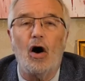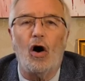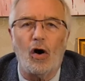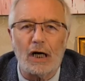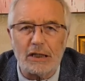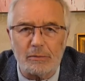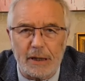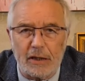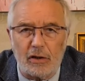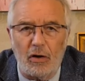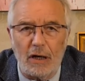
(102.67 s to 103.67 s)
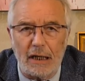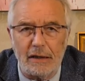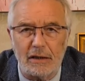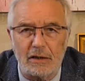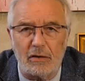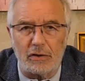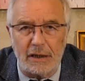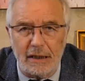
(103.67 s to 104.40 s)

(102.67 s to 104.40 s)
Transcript: en respectant la distance